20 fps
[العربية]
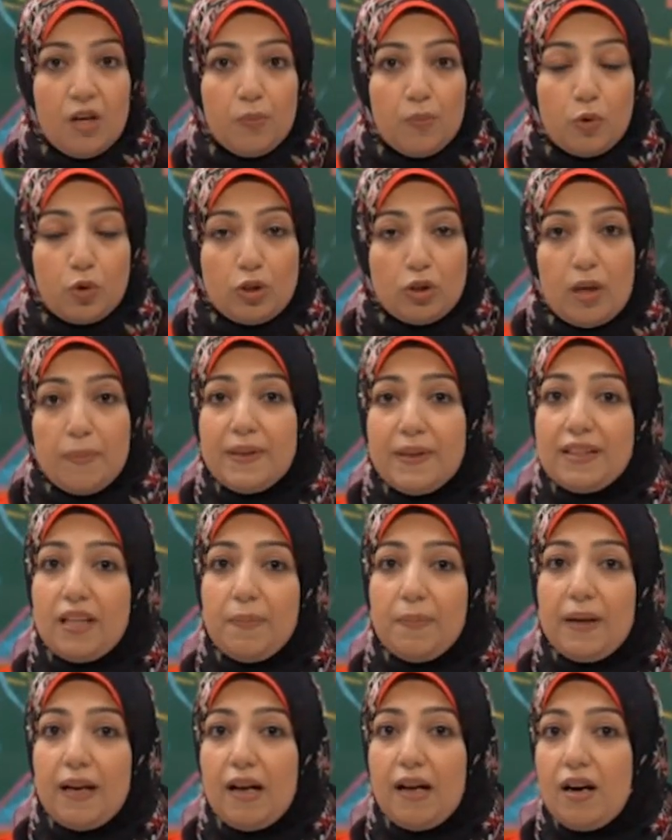مرتبطة
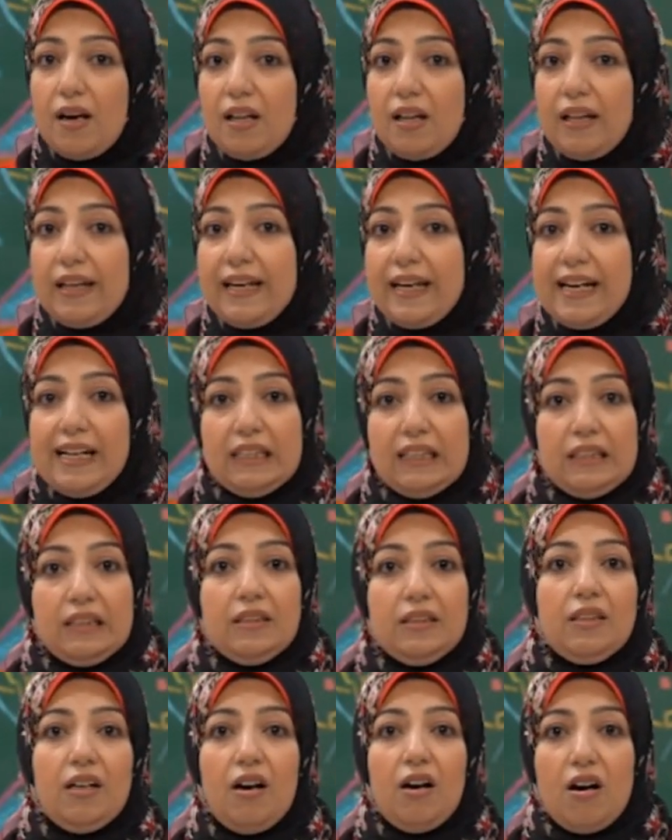بالعقل
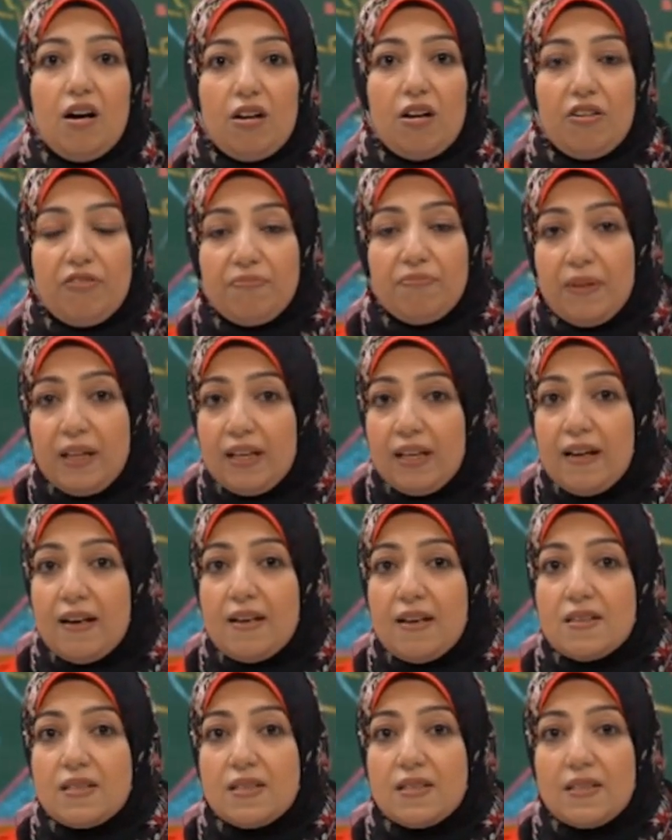يعني اعرف
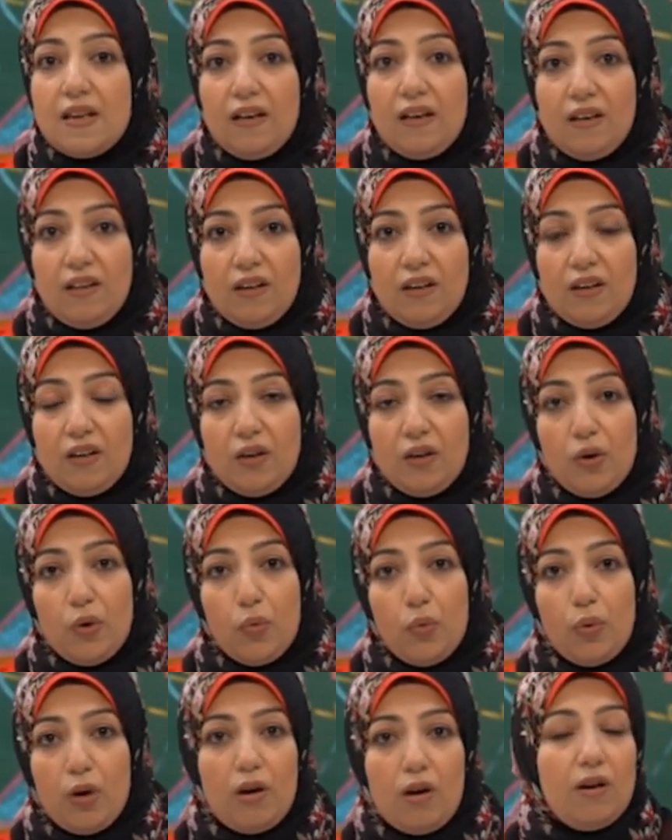منها الصح
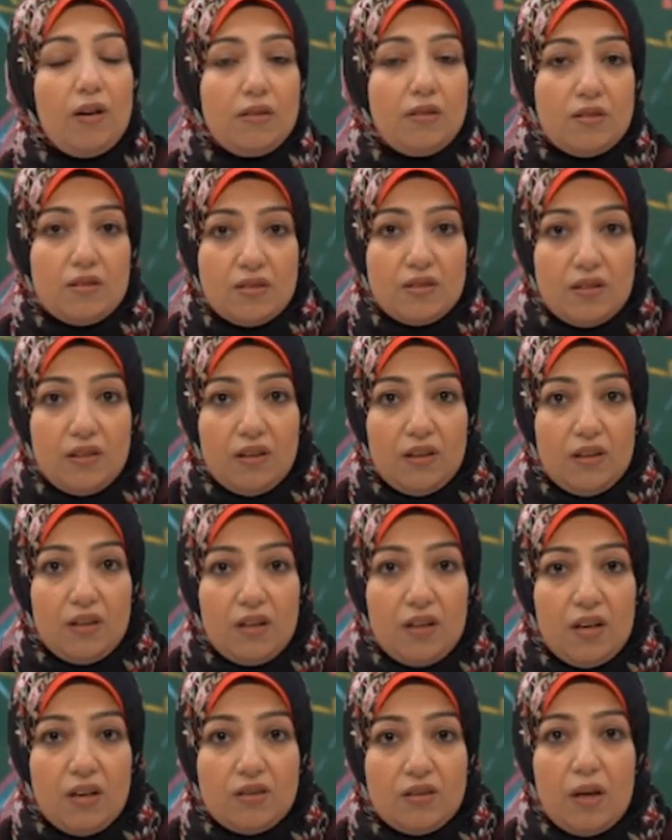والغلط
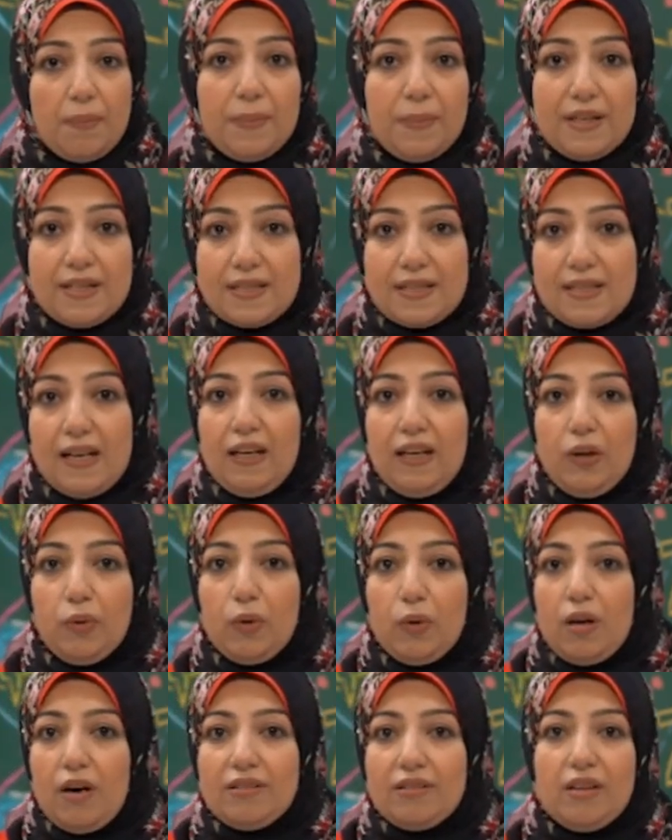طب الصح
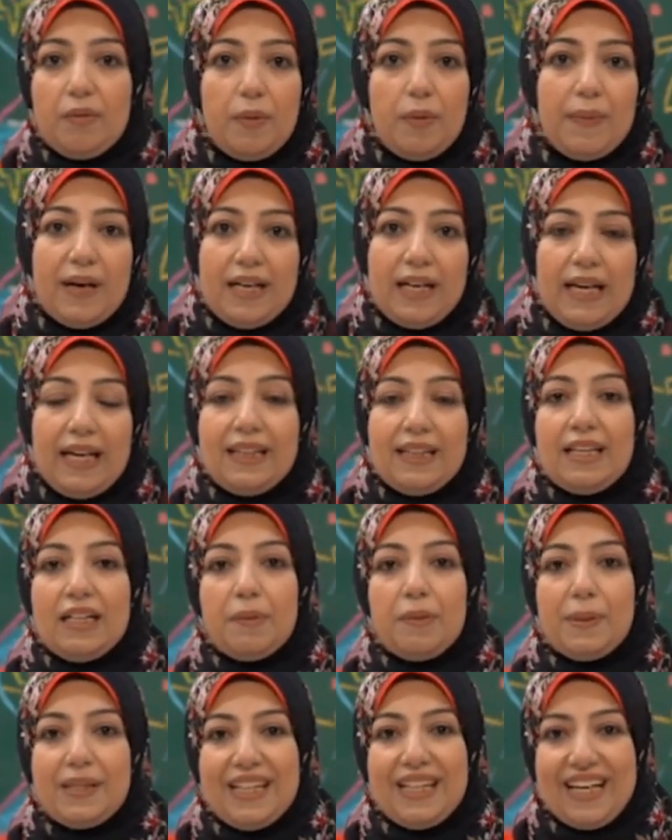والخطأ بمعنى ايه ان انا
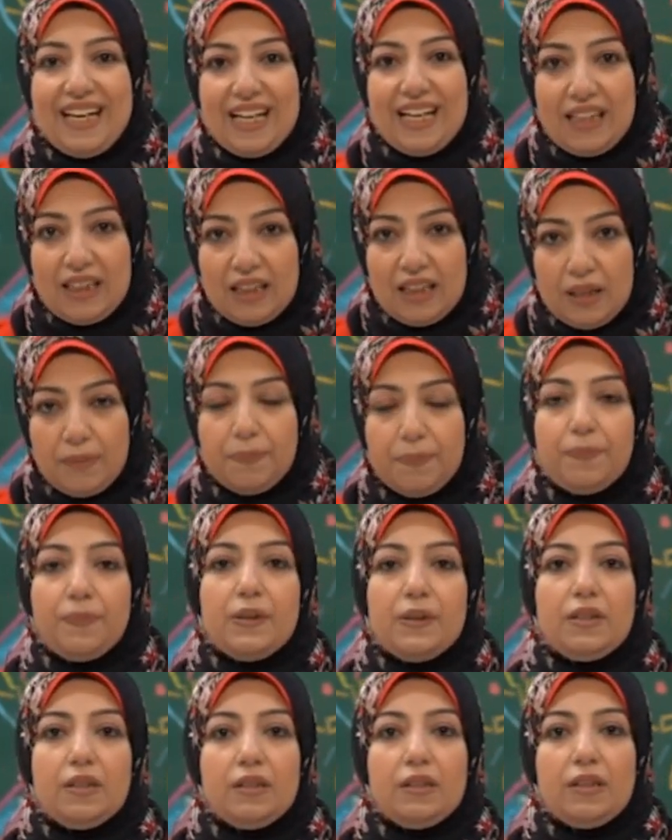بتجنب
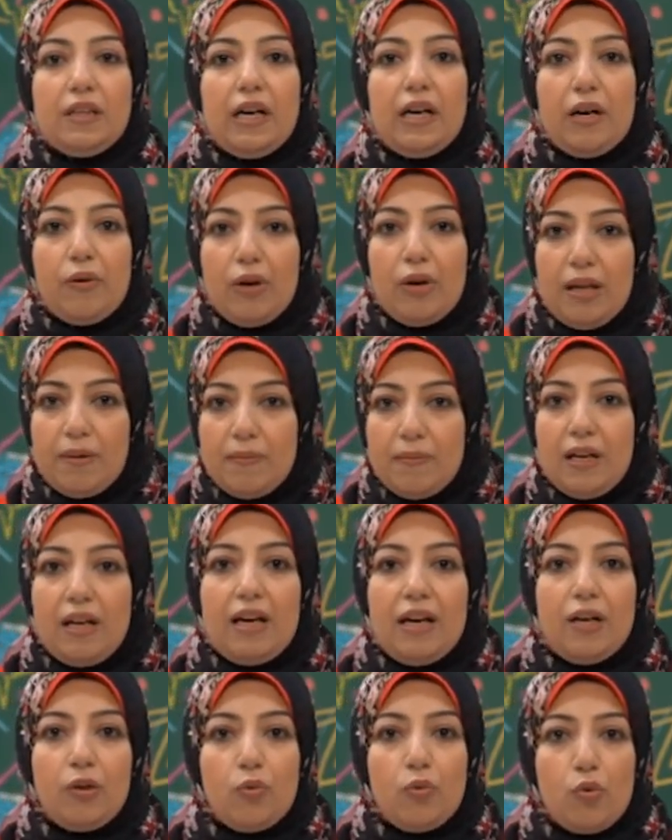عوامل
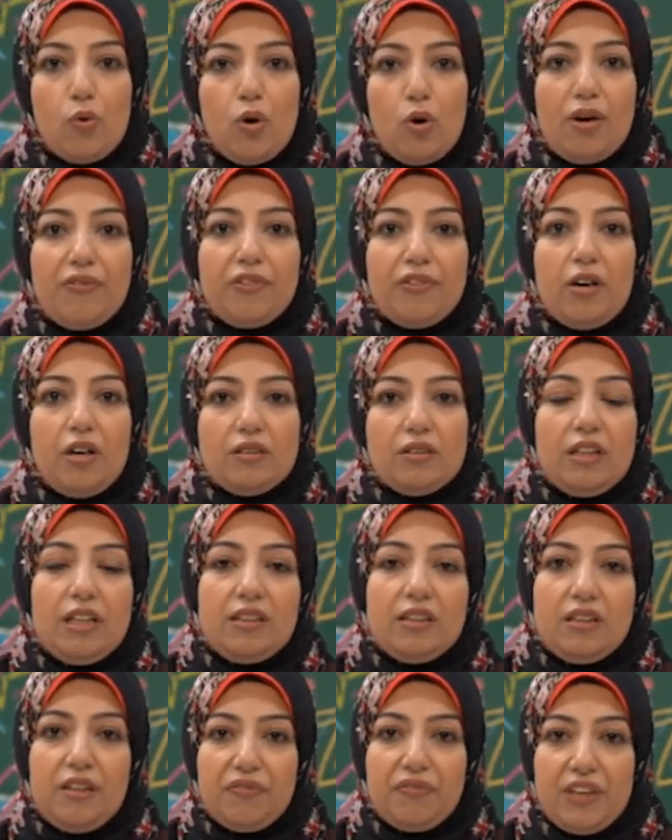الوقوع في خطأ
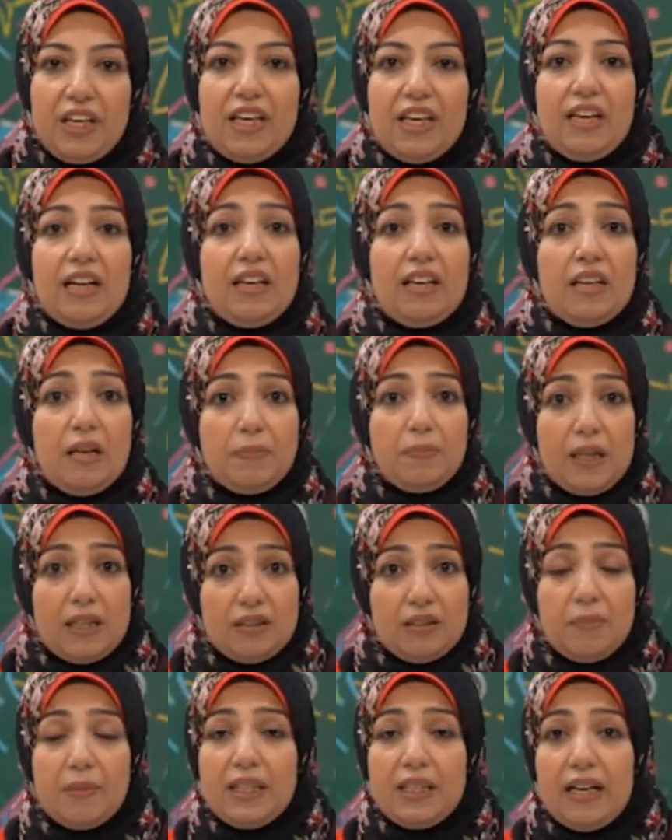التفكير لأنها
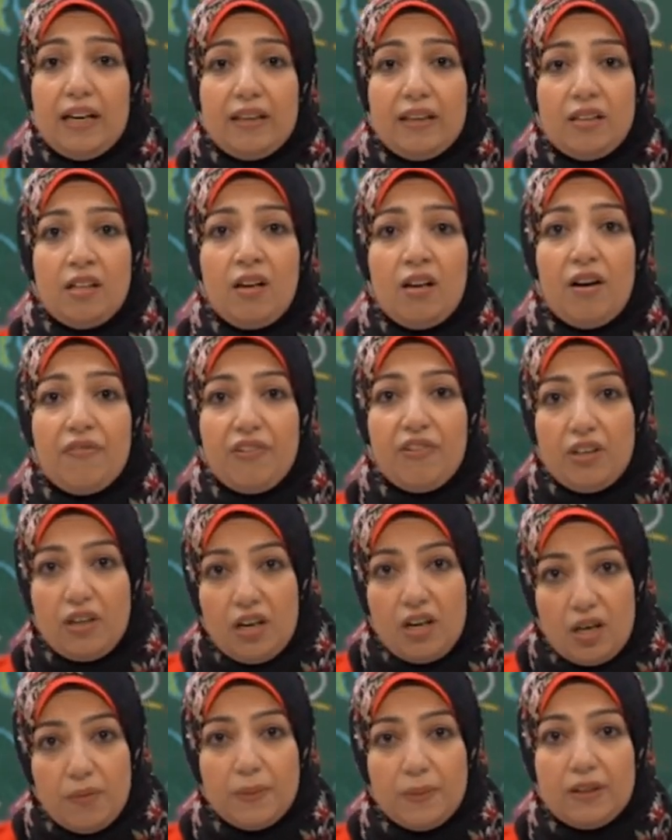بتعتمد على أن أنا
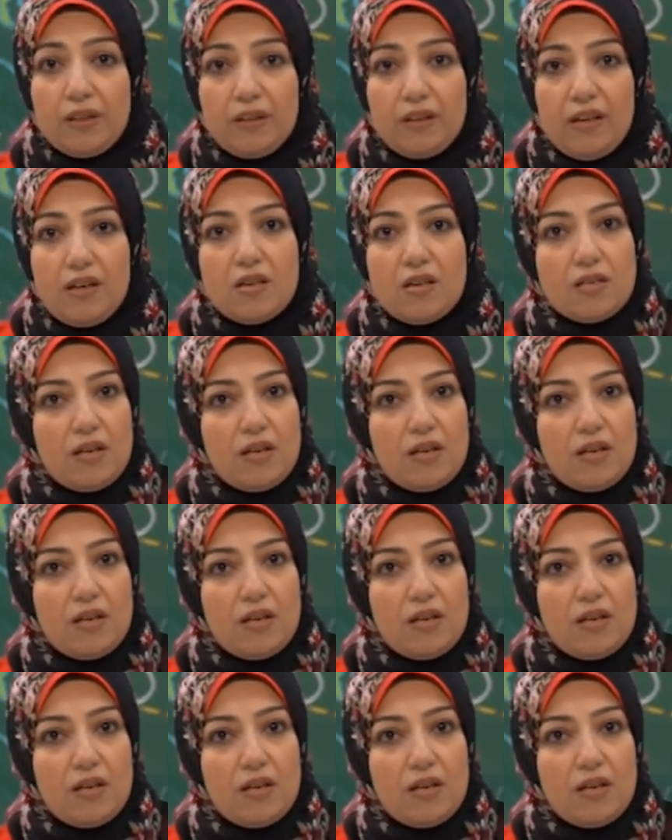أفكر بطريقة